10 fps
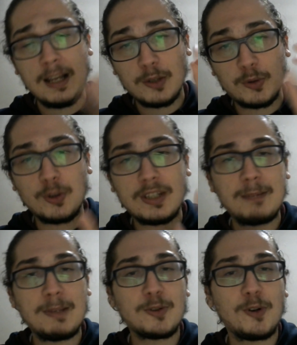
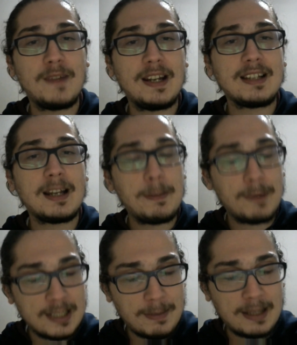Sözlerime son verirken
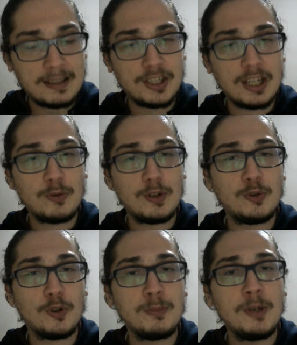hepinize ben teşekkür
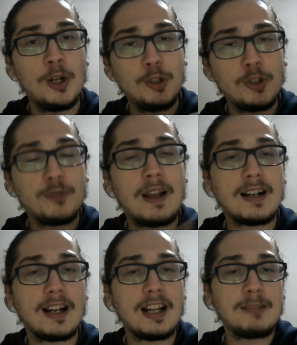ediyorum. Lütfen
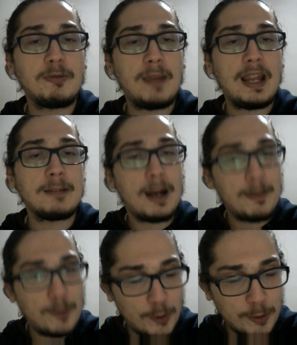kanalımı beğenip
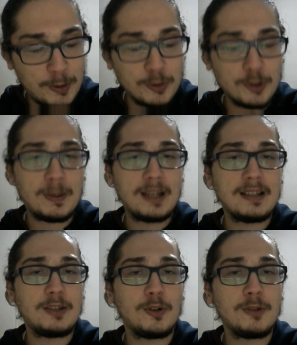abone olmayı unutmayın
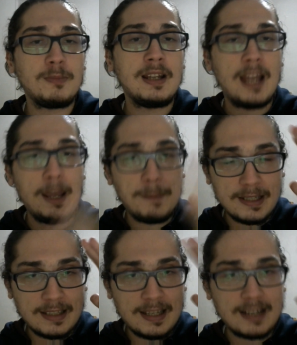da diyorum.
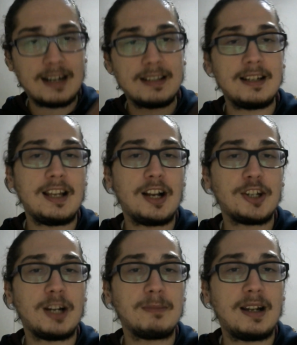Hepinize tekrardan iyi
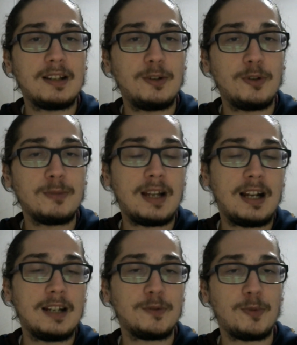akşamlar diliyorum
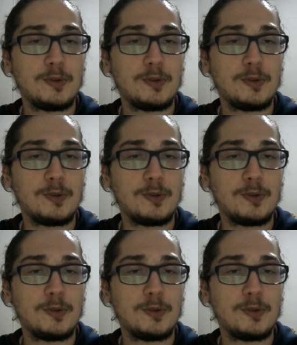değerli futbol